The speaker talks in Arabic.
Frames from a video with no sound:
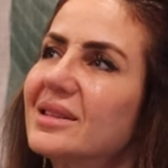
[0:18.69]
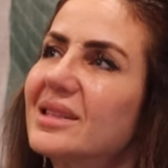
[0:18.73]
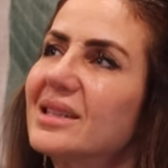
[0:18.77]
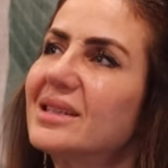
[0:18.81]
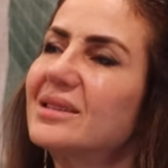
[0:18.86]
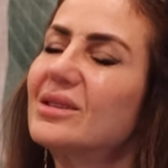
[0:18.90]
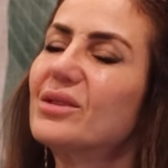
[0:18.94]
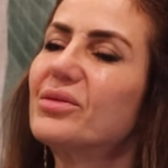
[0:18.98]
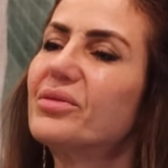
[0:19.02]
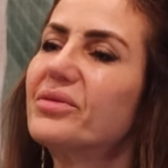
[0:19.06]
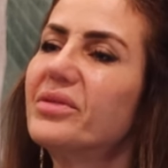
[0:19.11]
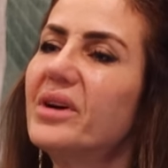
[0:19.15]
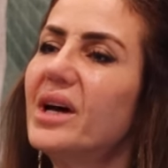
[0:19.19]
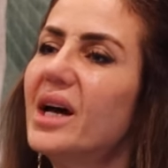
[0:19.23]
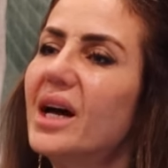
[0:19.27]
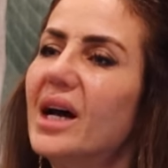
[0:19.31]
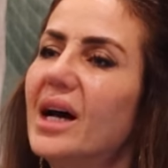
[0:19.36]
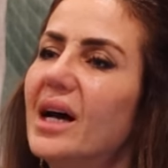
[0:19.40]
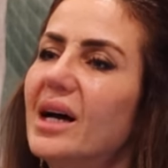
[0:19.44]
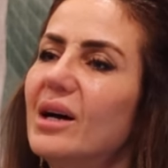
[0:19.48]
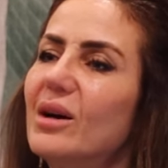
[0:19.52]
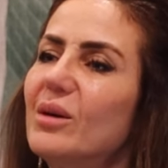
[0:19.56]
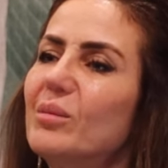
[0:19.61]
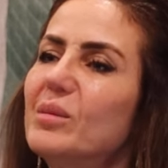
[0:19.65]

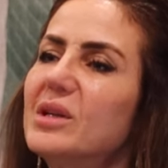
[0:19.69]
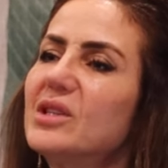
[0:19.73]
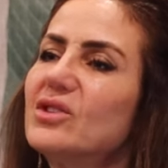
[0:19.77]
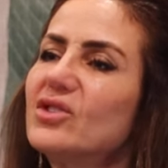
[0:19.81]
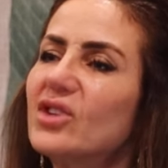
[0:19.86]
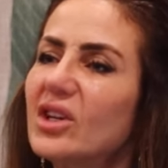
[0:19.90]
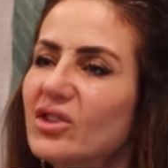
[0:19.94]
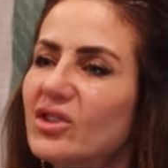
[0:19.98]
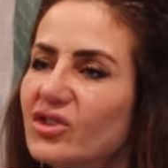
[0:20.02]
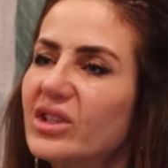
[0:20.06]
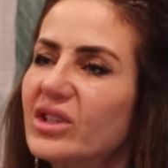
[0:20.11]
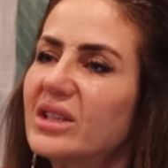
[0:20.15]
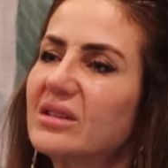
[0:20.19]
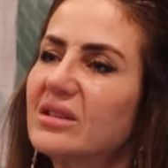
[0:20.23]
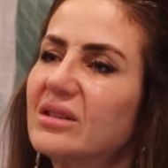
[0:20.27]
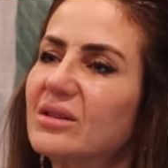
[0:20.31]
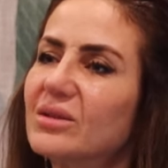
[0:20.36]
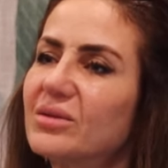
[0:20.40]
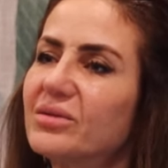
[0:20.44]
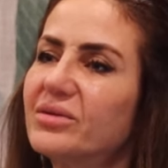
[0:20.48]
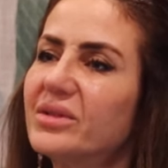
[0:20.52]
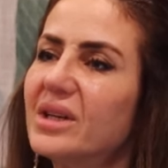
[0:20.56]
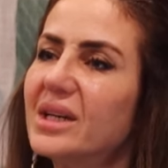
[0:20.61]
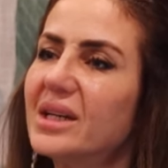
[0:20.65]
كتفاحة من شجرة
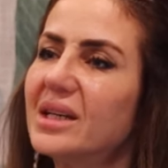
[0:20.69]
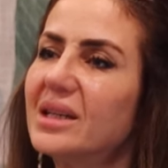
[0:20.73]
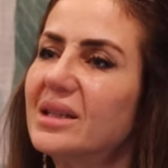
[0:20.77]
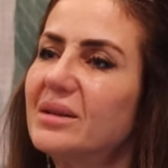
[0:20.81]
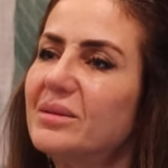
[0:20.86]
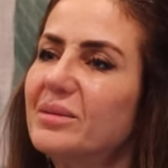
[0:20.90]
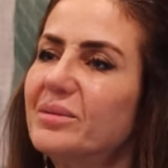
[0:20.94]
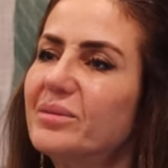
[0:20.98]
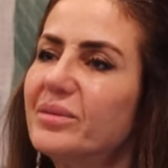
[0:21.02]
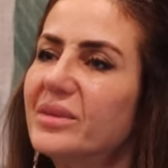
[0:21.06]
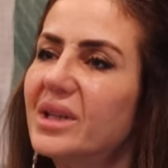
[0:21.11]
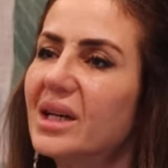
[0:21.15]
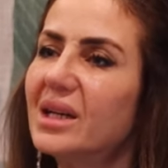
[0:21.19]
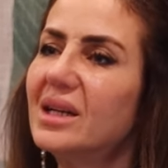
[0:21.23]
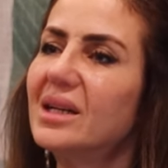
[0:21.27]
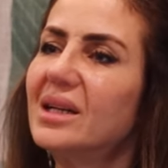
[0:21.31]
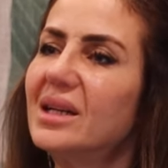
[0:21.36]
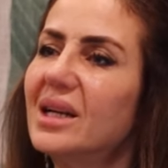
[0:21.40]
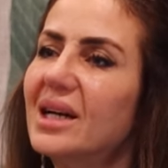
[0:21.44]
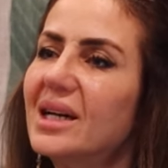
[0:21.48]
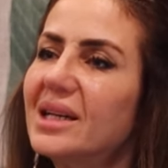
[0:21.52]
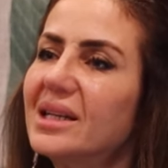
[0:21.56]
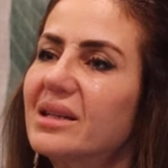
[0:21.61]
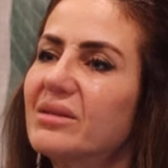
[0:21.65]
تفاح
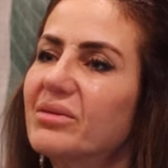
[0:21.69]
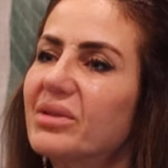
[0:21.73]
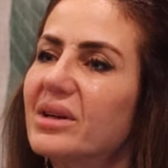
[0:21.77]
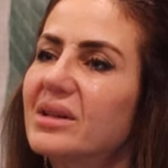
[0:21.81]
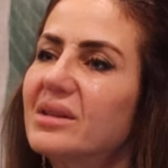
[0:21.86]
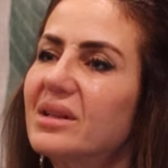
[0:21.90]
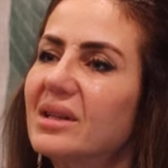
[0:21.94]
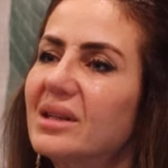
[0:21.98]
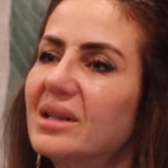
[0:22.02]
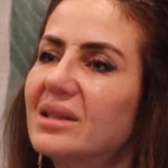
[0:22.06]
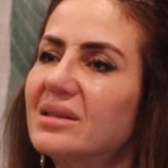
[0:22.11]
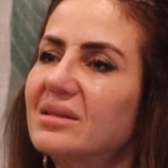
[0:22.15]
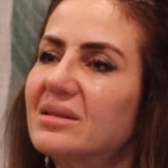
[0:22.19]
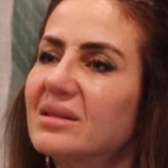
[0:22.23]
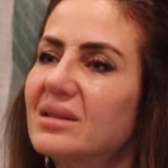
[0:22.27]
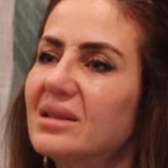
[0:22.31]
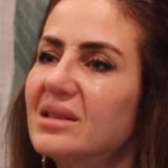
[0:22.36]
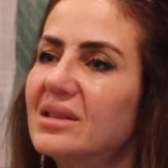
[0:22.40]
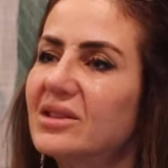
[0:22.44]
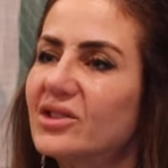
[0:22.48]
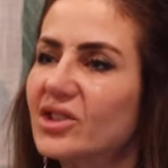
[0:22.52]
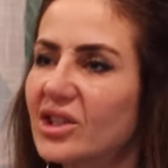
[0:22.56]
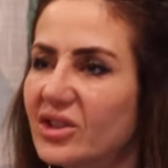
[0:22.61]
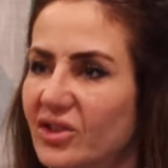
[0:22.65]
بضل أعرف هذا
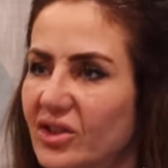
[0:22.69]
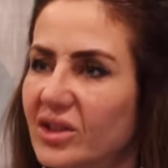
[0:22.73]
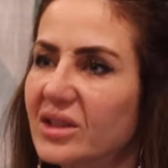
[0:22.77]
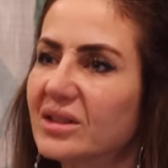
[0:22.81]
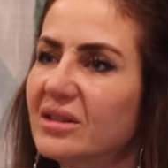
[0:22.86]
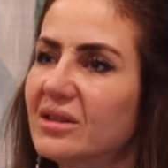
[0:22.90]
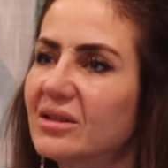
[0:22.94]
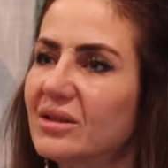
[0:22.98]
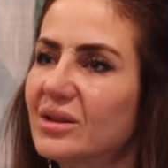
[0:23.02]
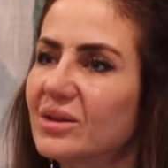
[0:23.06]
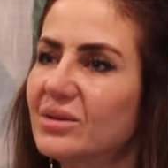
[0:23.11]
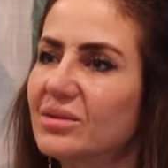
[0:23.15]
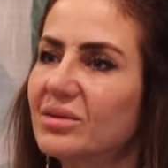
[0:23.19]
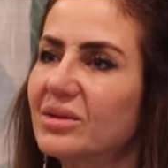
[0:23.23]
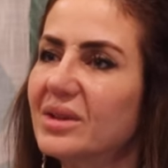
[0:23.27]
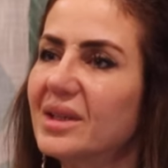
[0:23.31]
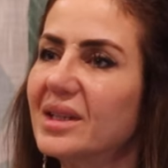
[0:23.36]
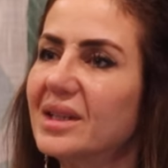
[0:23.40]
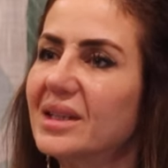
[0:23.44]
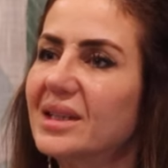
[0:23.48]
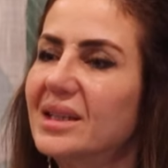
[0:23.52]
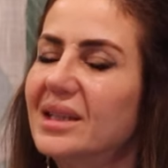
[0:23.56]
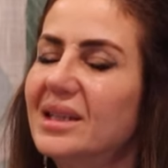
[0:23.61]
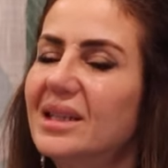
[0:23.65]
الأصل شجرة
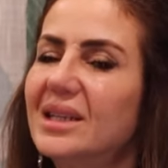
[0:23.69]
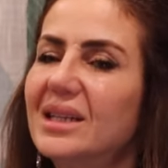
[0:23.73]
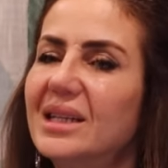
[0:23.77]
التفاح